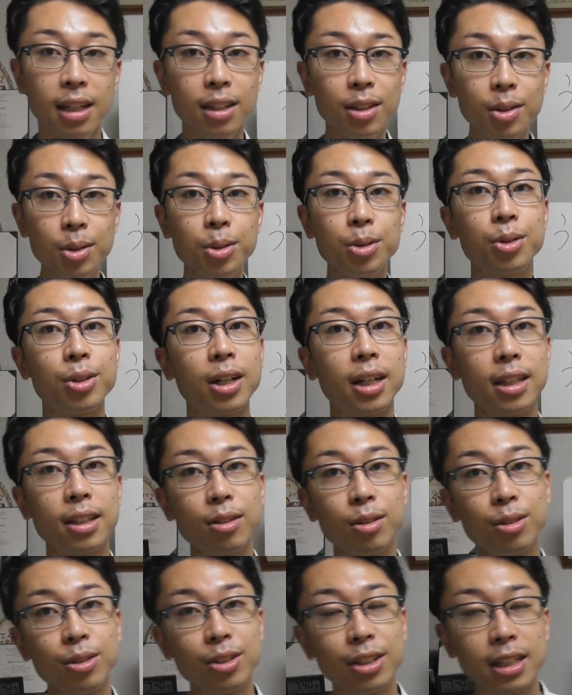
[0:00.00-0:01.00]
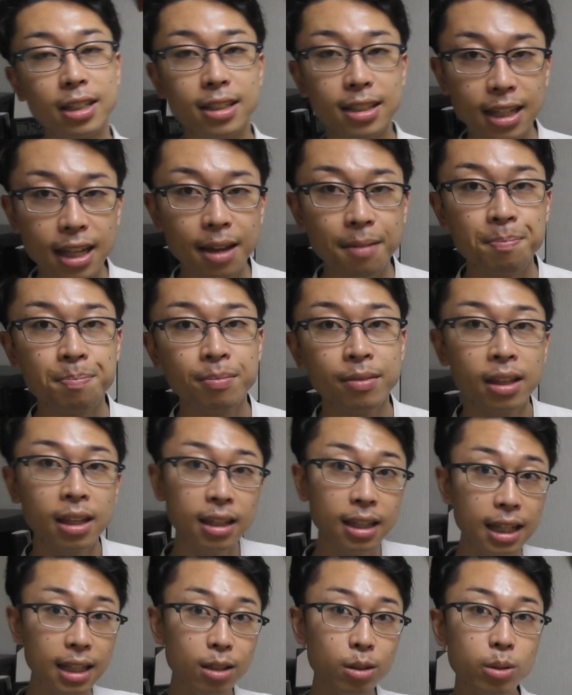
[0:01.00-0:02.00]
どういうことかというとですね
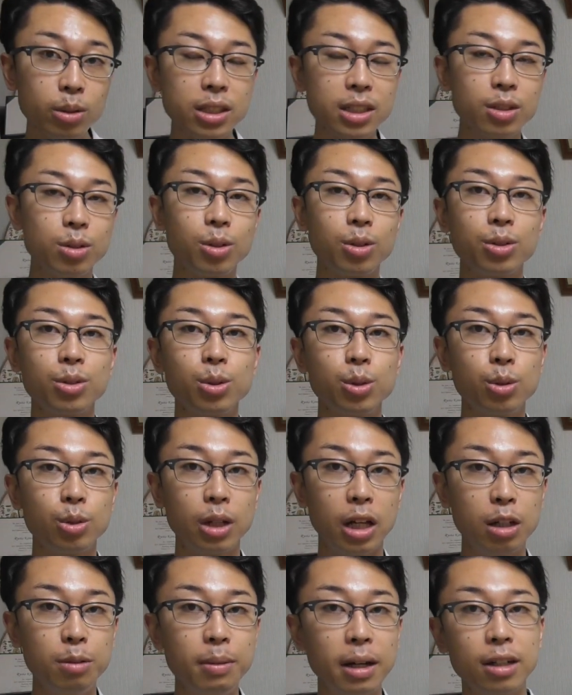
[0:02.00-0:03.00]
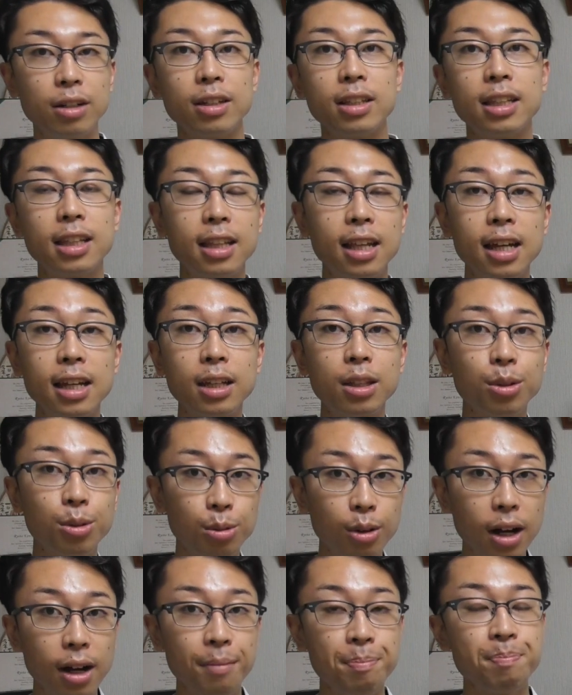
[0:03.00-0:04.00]
血糖値のコントロールがうまくいってない
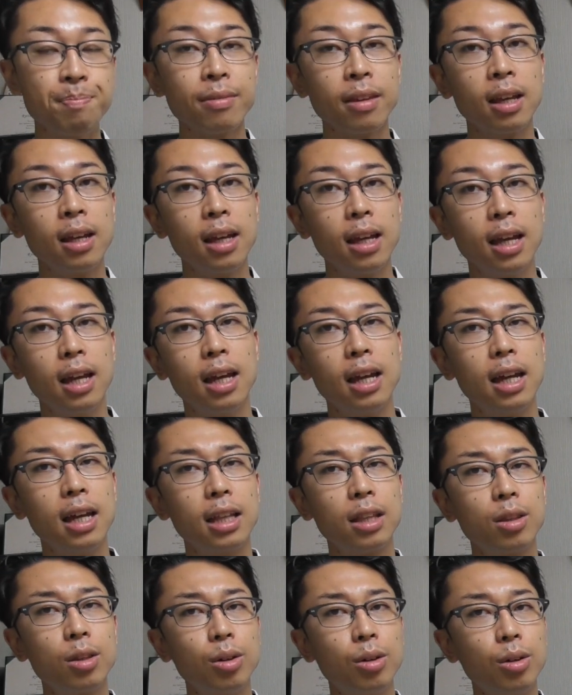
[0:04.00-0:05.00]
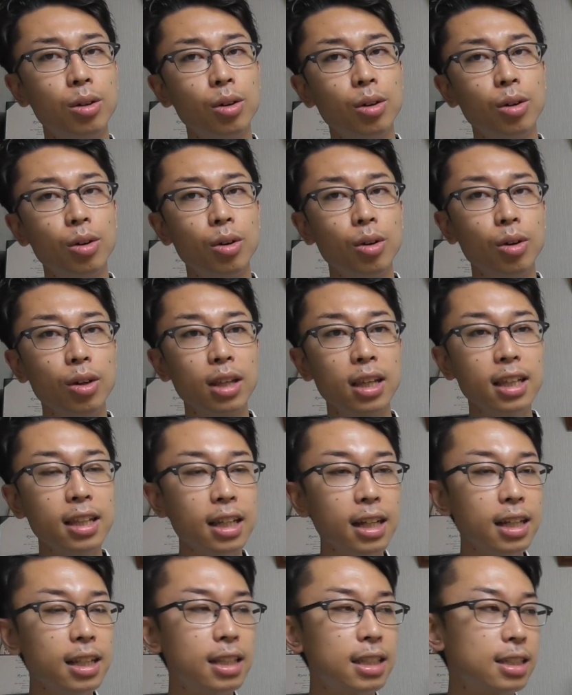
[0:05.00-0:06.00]
人はえっ、と、いき
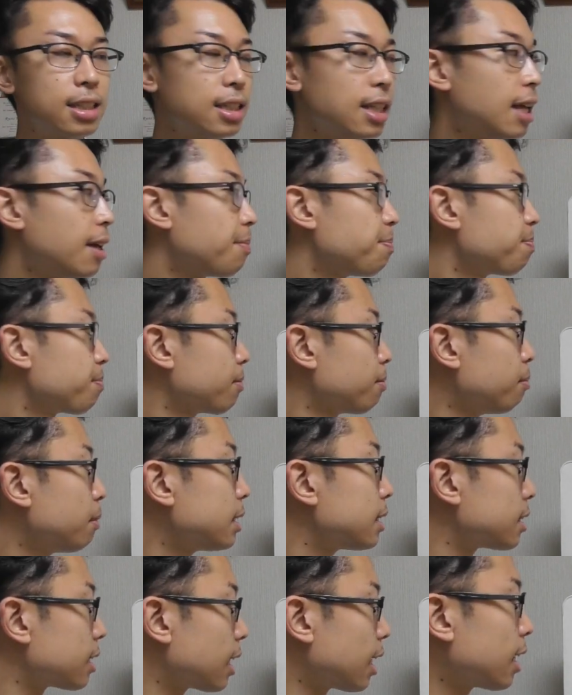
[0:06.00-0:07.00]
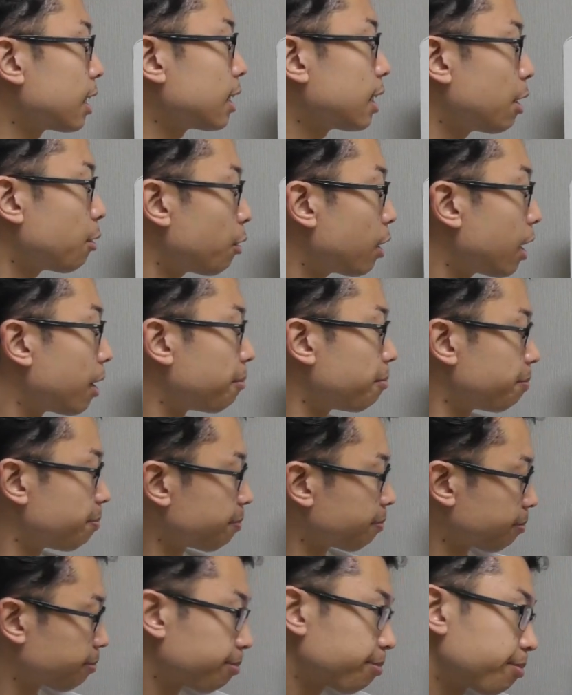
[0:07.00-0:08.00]
なりですね、まず体は
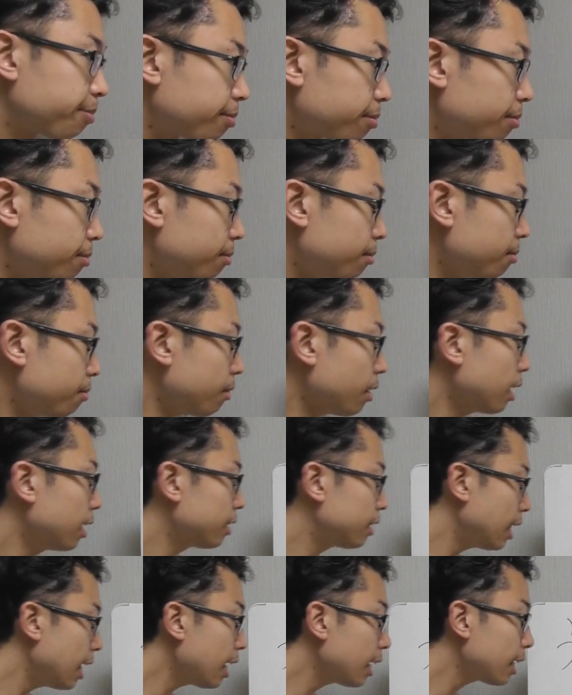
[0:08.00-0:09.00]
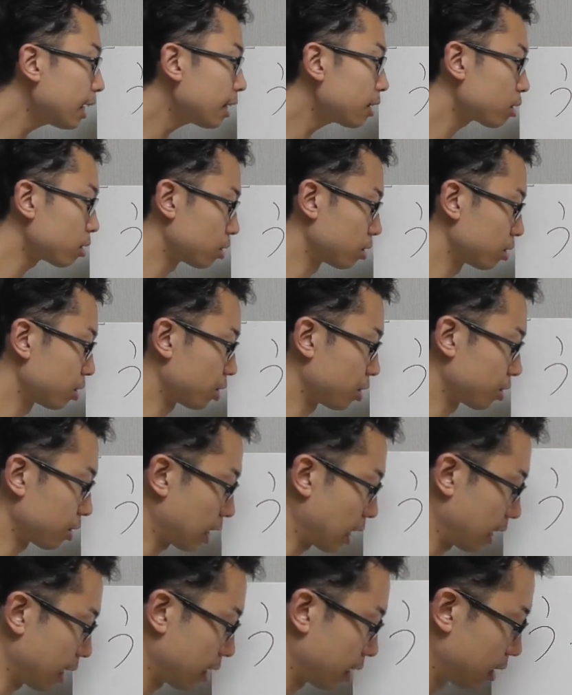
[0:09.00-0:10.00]
低血糖の状
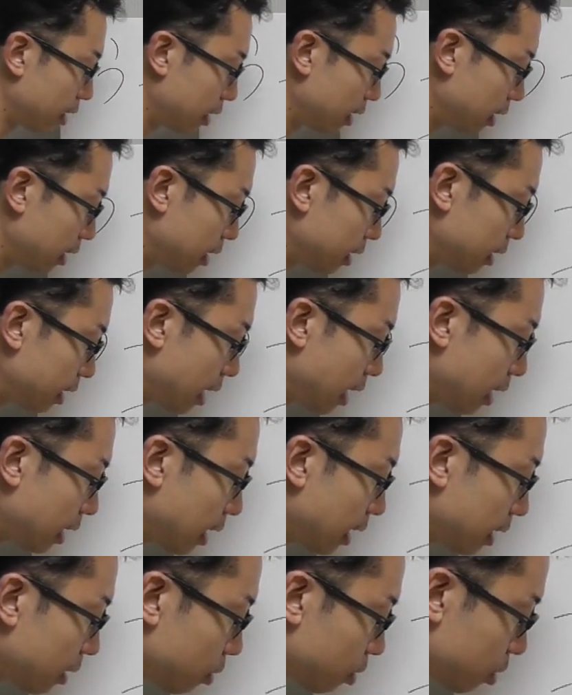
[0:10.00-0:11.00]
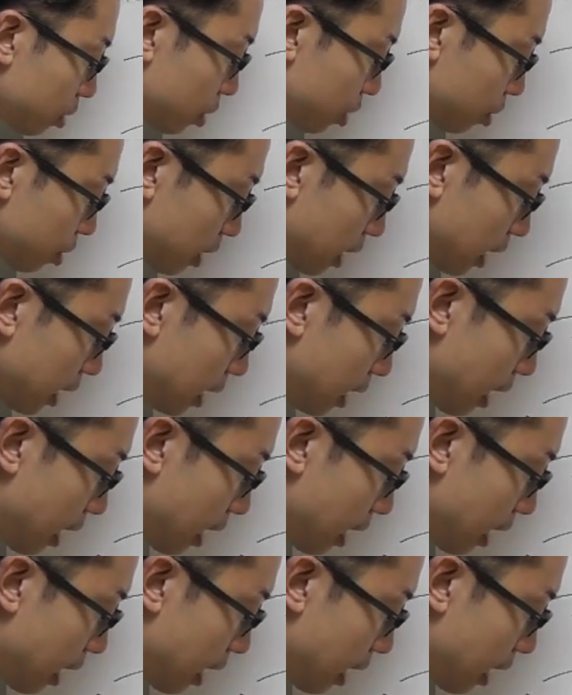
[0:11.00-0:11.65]
態。低血糖の状態